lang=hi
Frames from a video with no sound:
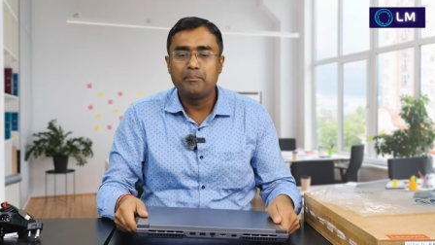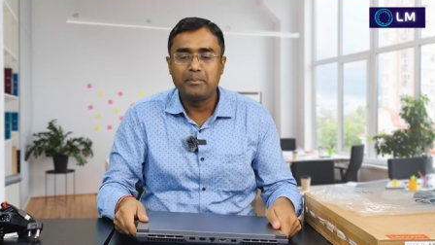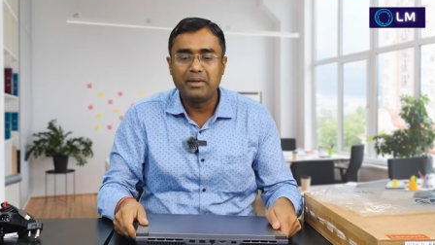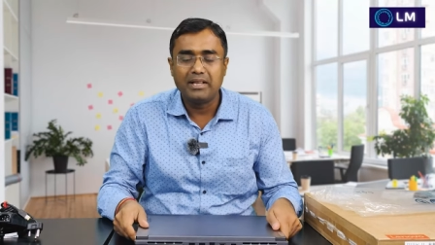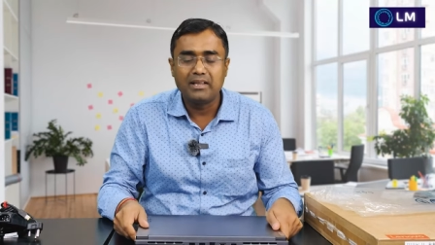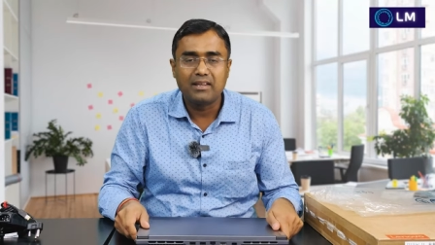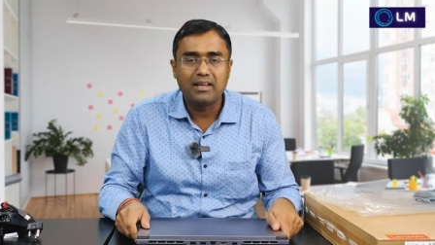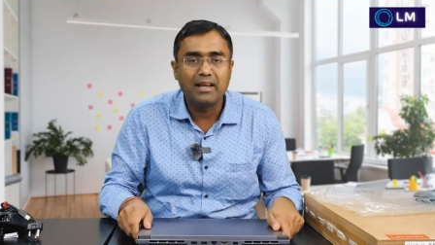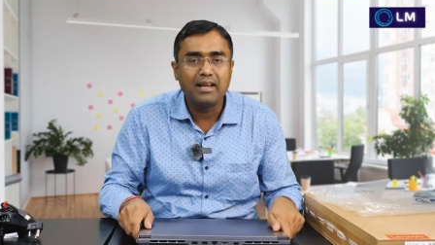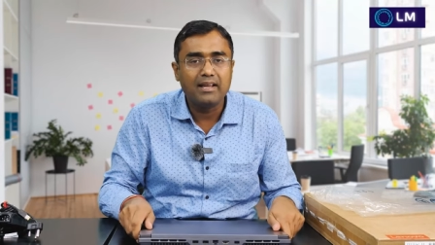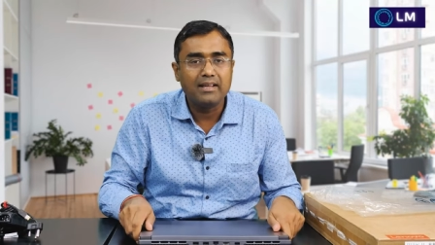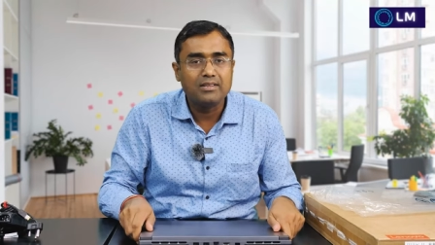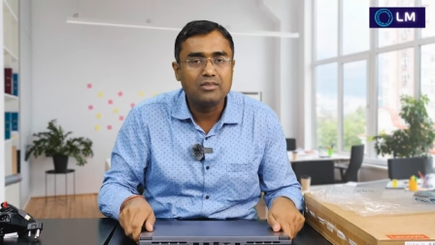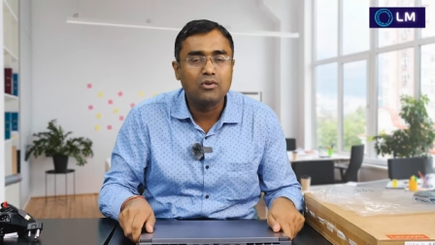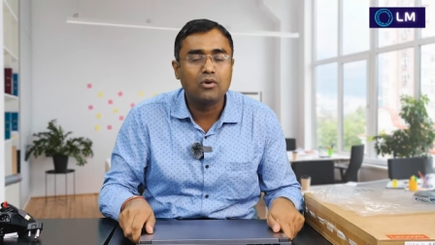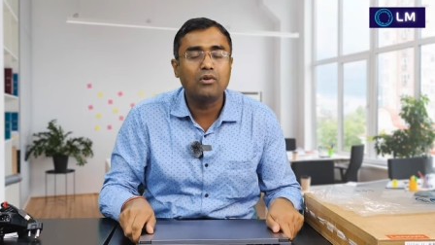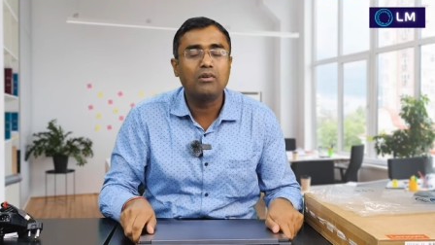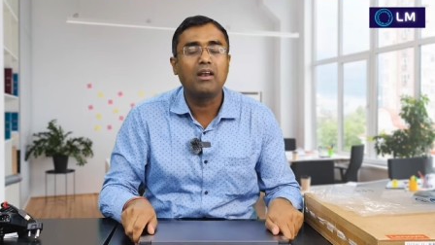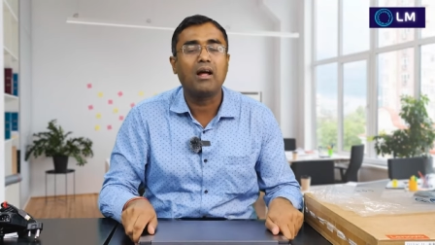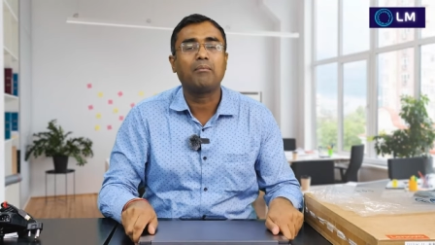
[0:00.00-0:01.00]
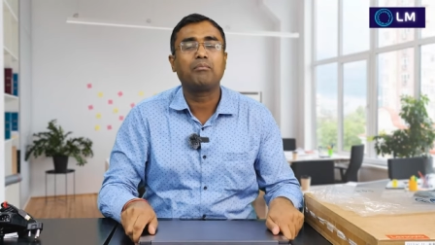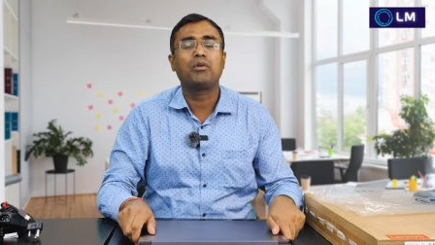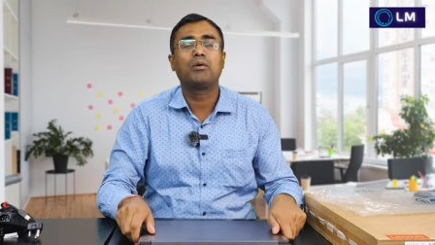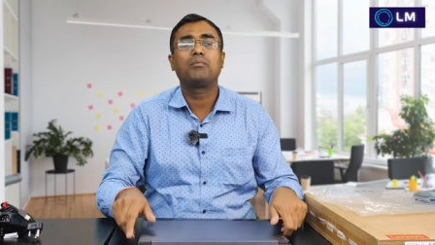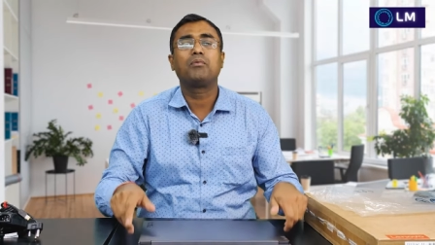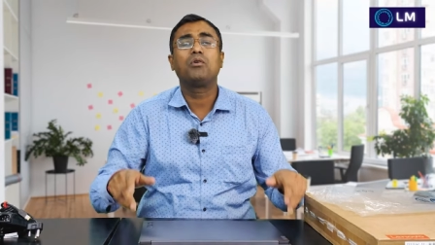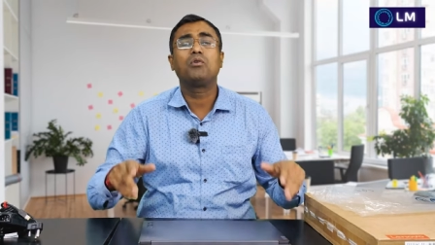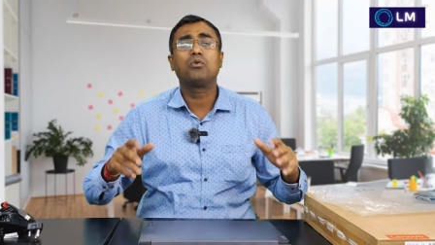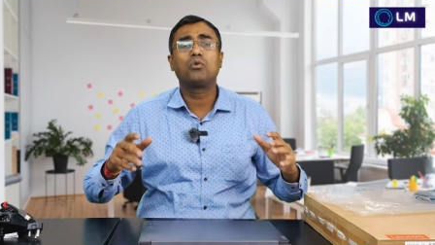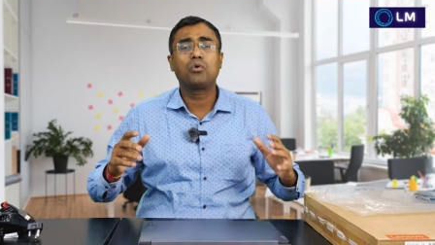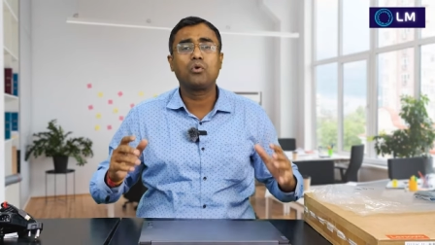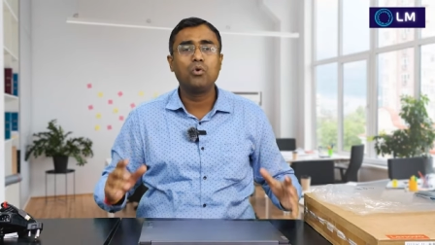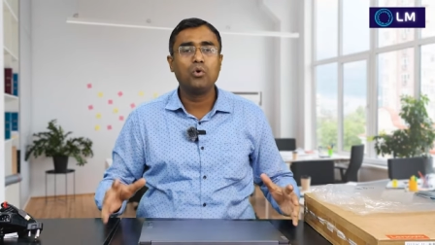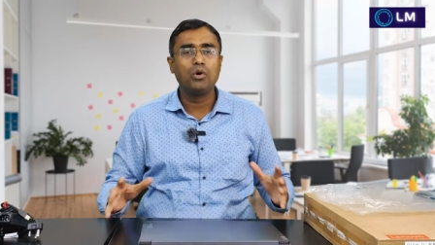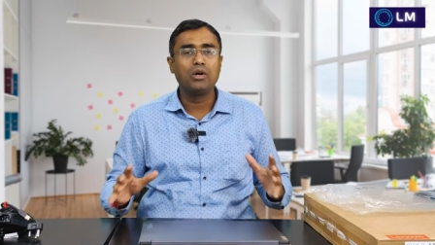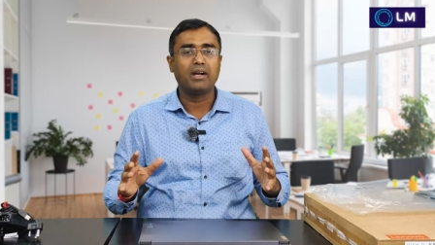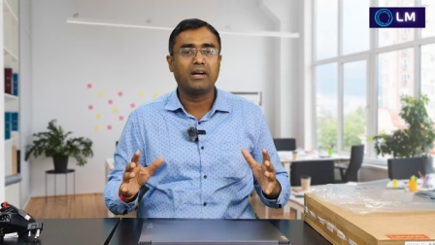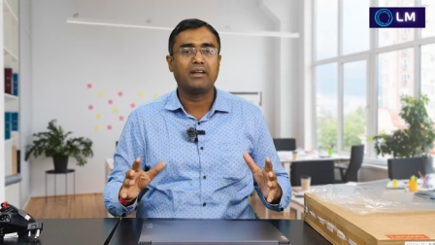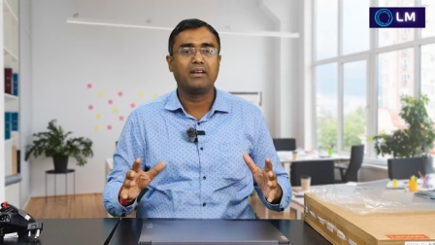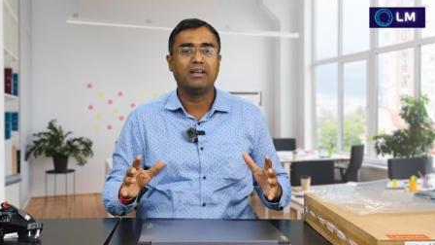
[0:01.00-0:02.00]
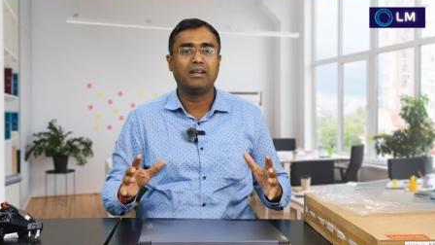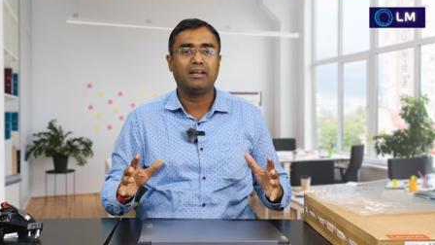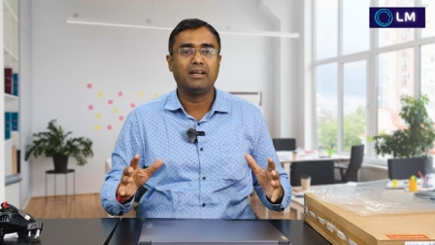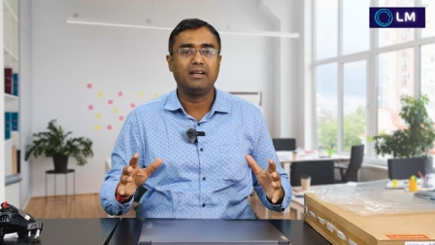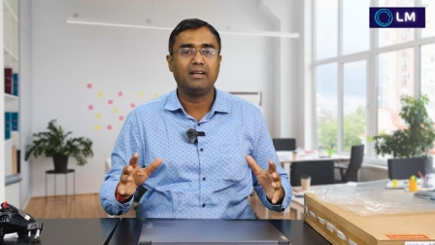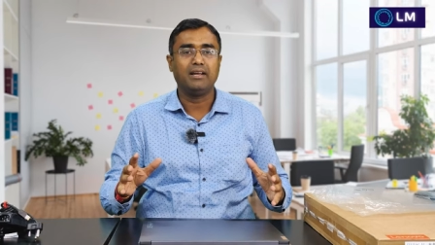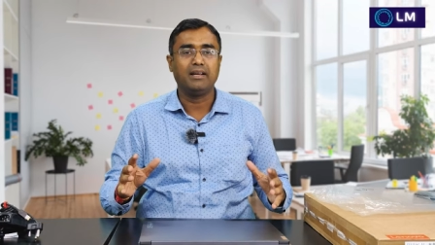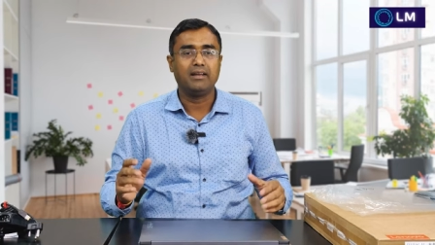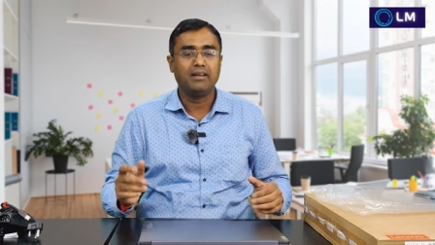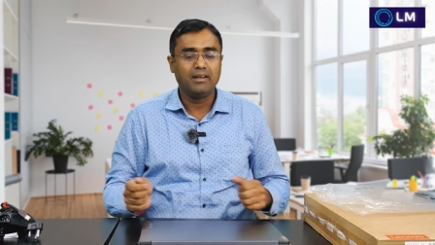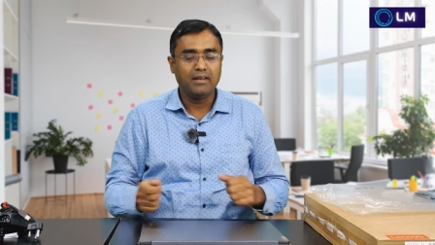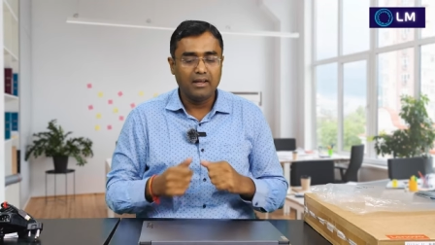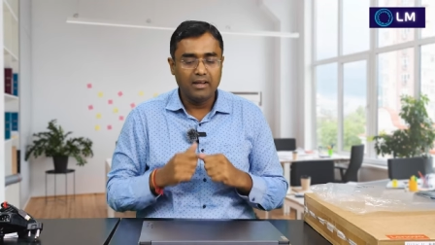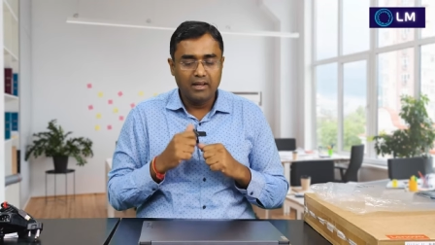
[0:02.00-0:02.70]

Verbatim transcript: मिलते हैं इसको लैपटॉप को कूल रखने के लिए